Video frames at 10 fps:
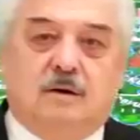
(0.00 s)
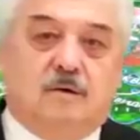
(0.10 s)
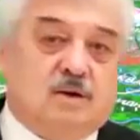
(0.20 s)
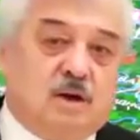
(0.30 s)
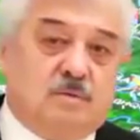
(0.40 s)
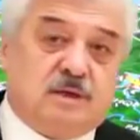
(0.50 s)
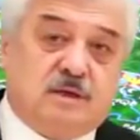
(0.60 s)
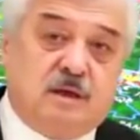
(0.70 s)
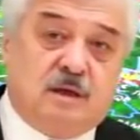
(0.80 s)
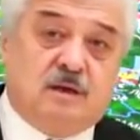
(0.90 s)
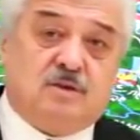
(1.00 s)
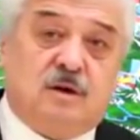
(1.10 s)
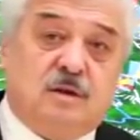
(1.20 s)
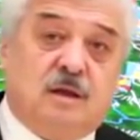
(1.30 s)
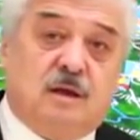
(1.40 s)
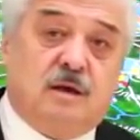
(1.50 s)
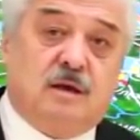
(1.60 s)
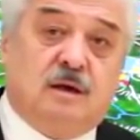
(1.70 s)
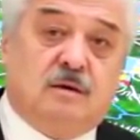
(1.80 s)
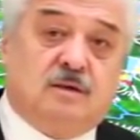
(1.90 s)
Уважаемые зрители нашего канала,
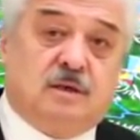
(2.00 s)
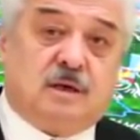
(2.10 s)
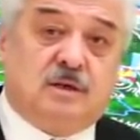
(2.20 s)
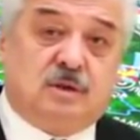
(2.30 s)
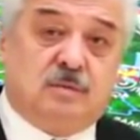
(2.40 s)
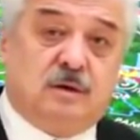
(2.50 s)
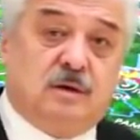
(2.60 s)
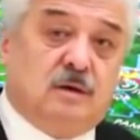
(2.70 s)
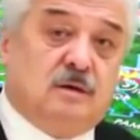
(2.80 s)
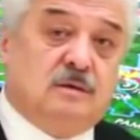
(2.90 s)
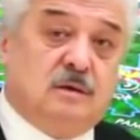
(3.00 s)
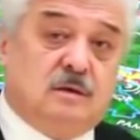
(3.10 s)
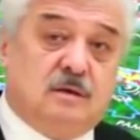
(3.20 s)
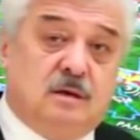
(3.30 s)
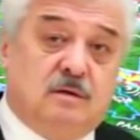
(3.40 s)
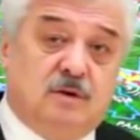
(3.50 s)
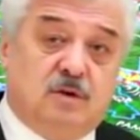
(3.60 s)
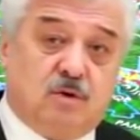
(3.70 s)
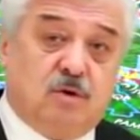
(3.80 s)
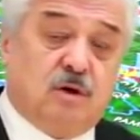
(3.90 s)
я сейчас хотел бы сделать
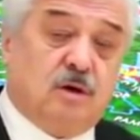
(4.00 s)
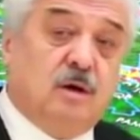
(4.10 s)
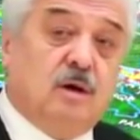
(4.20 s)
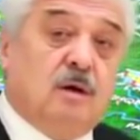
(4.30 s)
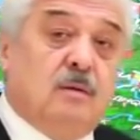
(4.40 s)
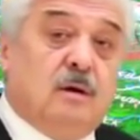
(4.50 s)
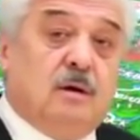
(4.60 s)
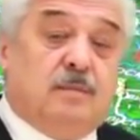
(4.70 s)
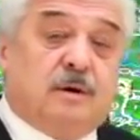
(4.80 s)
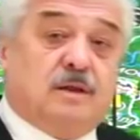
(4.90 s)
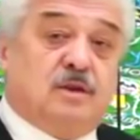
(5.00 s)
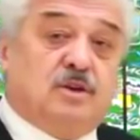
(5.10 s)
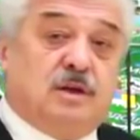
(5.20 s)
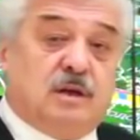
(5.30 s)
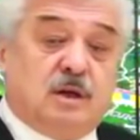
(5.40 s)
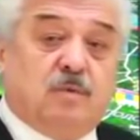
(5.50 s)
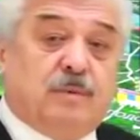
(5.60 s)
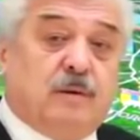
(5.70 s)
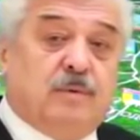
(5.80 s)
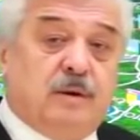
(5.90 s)
видеоролик продолжение того
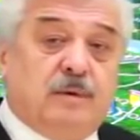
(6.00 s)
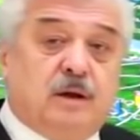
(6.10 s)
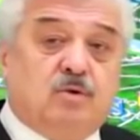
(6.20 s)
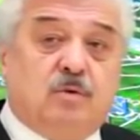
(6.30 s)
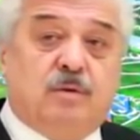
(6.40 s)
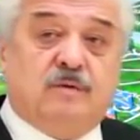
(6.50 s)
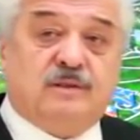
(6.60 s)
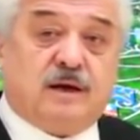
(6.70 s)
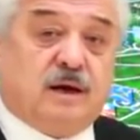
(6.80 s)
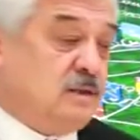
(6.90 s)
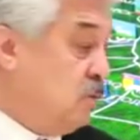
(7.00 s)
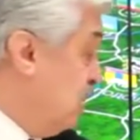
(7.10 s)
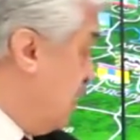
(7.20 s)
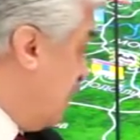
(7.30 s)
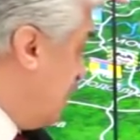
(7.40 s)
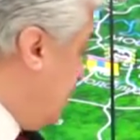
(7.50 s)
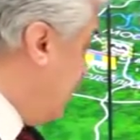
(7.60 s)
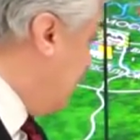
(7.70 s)
проблемы, которая была в Зарайске. Вот на карте я